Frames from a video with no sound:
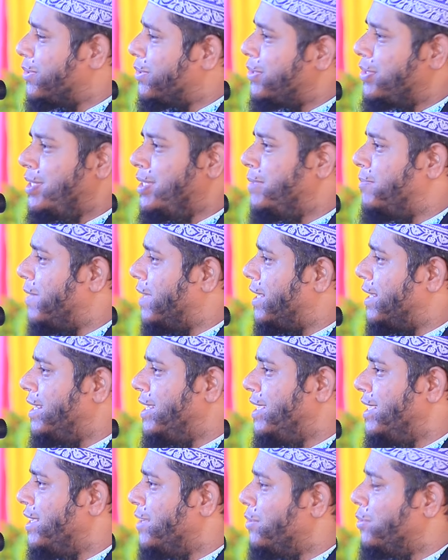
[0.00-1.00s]
কোনো দিন
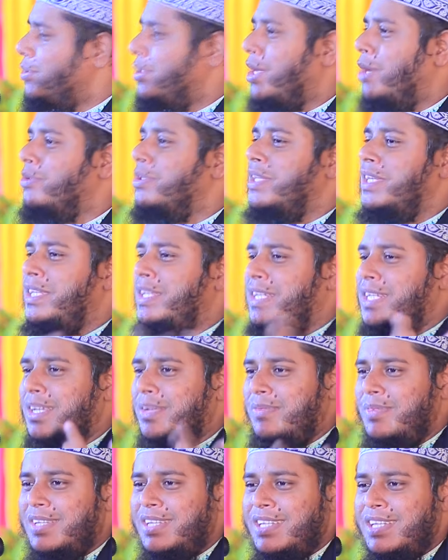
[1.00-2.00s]
পাইনি কোথাও দেখিনি
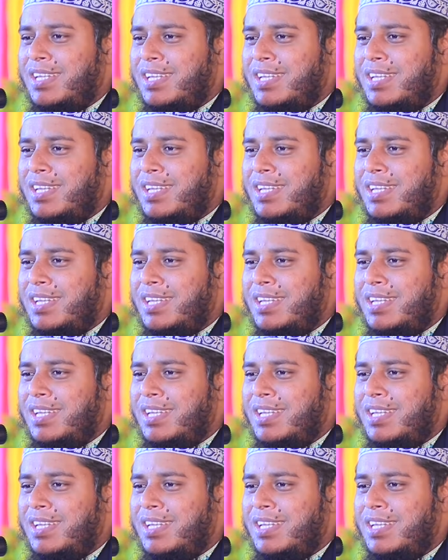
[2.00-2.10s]
আমি